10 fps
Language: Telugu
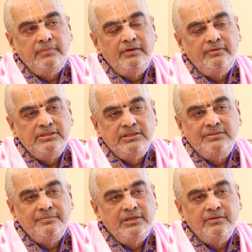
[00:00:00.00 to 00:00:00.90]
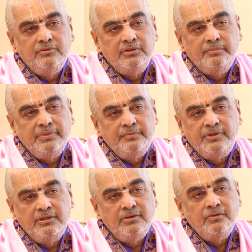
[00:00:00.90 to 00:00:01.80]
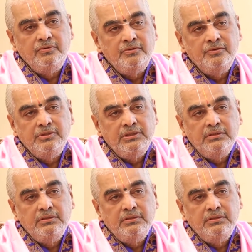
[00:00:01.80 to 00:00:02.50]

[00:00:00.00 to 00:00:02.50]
మానవాతీతమైన ఒక పరిమాణంలో ఉంటుంది